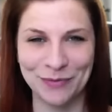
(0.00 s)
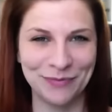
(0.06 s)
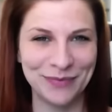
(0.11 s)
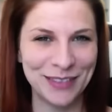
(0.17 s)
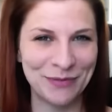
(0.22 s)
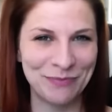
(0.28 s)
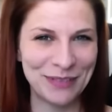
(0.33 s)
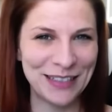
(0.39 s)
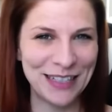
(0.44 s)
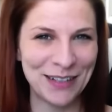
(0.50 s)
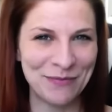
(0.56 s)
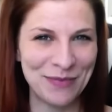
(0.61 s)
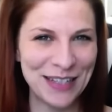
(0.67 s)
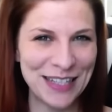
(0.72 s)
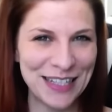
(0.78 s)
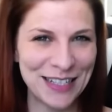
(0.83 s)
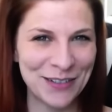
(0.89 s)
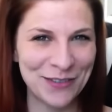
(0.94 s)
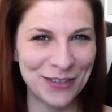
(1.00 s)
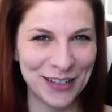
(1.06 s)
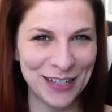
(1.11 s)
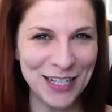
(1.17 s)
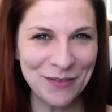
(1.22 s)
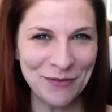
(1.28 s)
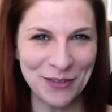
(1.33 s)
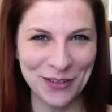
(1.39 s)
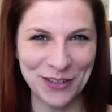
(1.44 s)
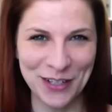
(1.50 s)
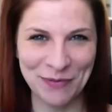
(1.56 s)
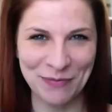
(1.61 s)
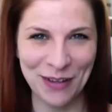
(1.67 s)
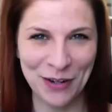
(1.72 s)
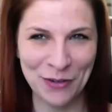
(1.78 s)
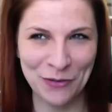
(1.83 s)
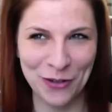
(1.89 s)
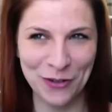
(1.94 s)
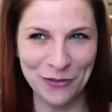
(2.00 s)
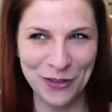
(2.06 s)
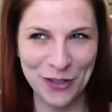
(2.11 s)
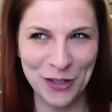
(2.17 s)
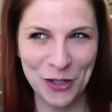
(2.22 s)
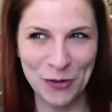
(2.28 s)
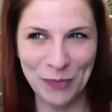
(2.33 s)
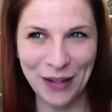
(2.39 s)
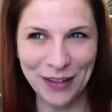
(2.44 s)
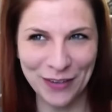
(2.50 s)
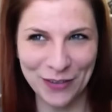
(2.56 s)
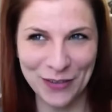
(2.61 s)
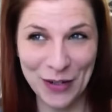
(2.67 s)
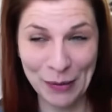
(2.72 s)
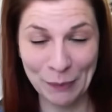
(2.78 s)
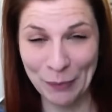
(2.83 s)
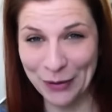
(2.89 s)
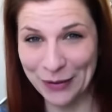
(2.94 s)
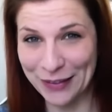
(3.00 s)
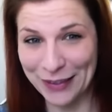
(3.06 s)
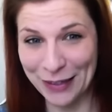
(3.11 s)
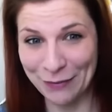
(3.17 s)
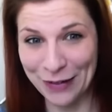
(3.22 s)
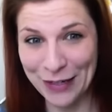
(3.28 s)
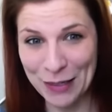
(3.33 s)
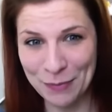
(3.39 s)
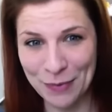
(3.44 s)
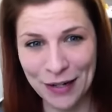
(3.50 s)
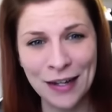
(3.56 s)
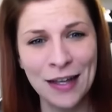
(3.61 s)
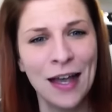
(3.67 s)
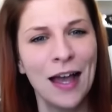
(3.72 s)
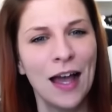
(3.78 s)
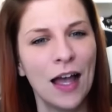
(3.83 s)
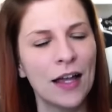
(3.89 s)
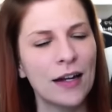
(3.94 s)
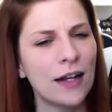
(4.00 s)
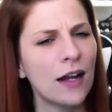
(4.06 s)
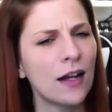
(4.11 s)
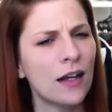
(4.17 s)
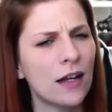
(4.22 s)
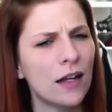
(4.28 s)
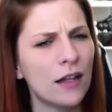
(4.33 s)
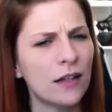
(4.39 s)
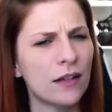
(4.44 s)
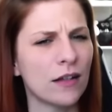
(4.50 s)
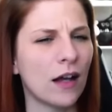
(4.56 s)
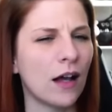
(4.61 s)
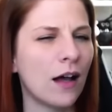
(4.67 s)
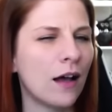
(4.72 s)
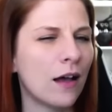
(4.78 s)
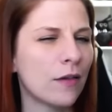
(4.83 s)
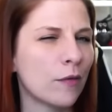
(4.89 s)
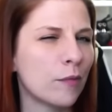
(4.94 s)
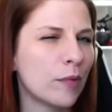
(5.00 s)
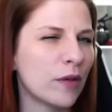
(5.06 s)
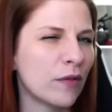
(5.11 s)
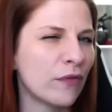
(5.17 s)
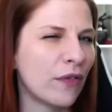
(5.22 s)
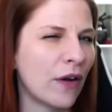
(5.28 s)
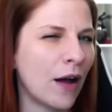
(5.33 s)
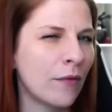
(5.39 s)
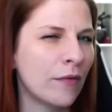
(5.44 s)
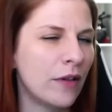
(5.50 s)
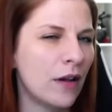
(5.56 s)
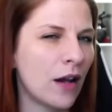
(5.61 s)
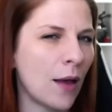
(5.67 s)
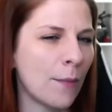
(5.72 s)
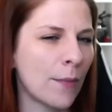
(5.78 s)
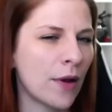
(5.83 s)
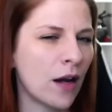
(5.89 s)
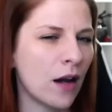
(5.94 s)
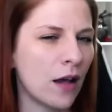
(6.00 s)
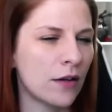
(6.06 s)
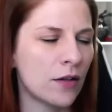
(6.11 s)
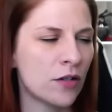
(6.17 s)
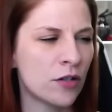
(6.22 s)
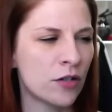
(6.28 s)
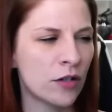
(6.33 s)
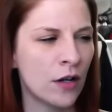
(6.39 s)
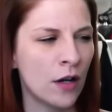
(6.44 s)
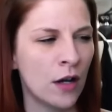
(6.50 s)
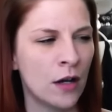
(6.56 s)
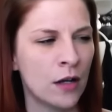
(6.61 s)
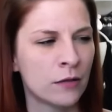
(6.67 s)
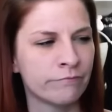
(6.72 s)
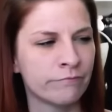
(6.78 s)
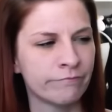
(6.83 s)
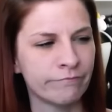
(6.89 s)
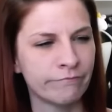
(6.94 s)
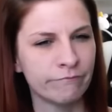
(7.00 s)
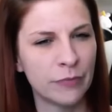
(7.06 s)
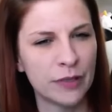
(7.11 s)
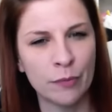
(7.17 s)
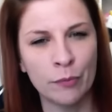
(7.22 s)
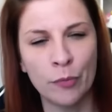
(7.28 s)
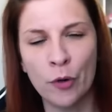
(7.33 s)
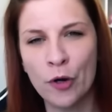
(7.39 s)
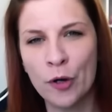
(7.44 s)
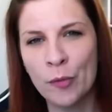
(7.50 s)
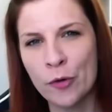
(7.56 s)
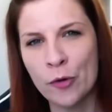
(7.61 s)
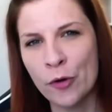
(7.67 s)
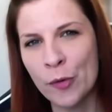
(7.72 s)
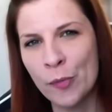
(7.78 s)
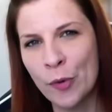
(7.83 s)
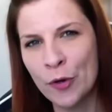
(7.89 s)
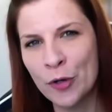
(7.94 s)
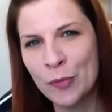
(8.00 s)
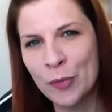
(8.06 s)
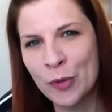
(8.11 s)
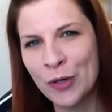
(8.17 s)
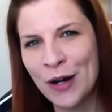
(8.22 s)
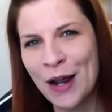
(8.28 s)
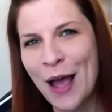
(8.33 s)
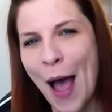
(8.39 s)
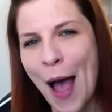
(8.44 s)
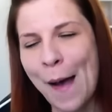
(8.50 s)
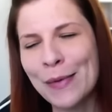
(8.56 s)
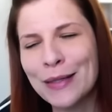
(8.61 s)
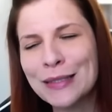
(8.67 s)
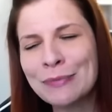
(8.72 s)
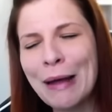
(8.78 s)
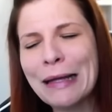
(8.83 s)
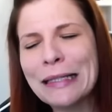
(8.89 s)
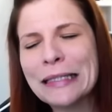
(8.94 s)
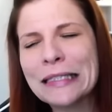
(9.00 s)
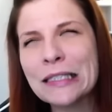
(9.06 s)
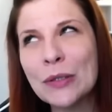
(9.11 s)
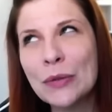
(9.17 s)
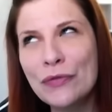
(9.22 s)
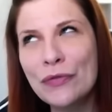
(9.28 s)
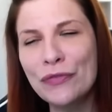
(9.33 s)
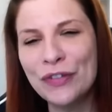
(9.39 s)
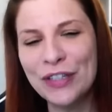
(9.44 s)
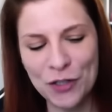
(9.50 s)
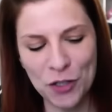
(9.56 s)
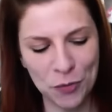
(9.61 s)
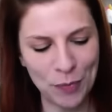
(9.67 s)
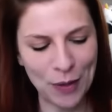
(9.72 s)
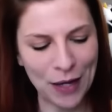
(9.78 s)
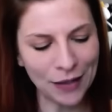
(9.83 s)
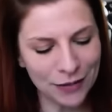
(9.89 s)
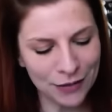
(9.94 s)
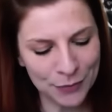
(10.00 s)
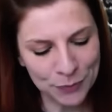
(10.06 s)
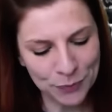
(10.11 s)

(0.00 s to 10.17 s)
Ich bin ein bisschen verliebt und das macht voll viel Spaß und ich möchte da weitermachen. Ich dachte erst, ja, so ein bisschen Farmville-Abklatsch, hm, ein bisschen Pokémon ohne Pokémon. Aber es macht so viel Spaß